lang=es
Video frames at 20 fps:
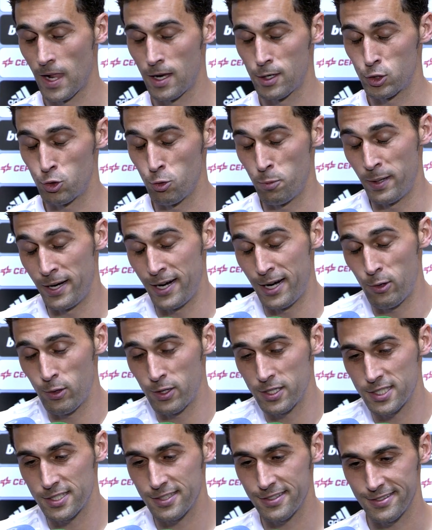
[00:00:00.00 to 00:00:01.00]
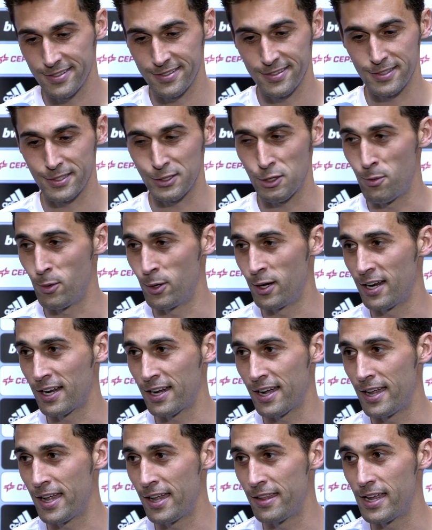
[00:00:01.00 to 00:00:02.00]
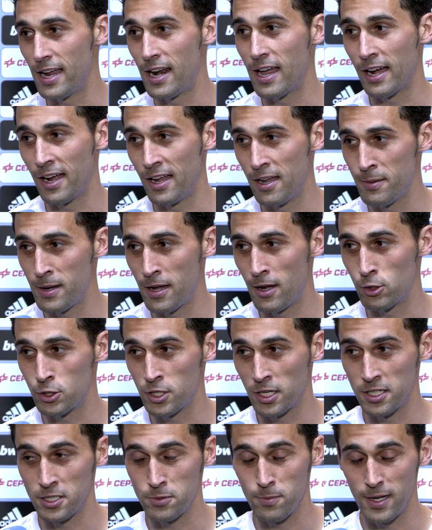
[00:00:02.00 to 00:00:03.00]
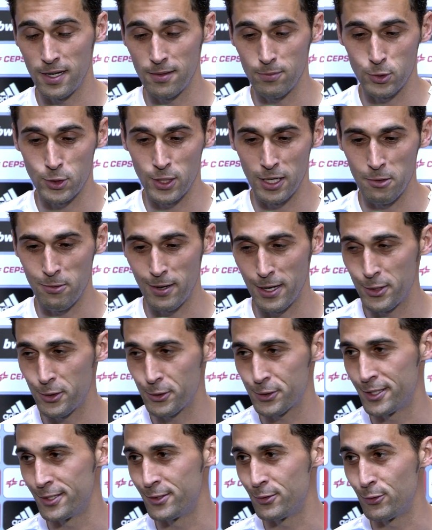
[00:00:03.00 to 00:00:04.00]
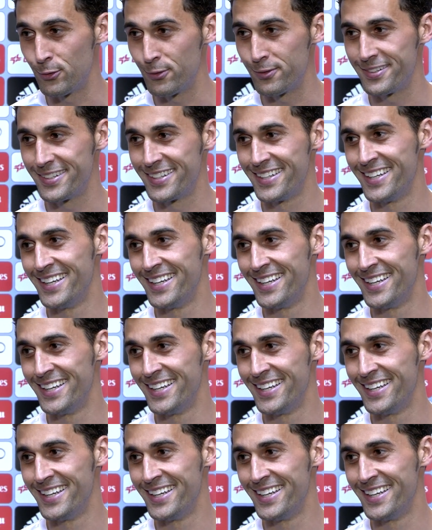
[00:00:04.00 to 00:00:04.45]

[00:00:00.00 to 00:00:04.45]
superhéroes, es como ir cada día a la cadena de los X-Men, pues ahí va yo siendo un,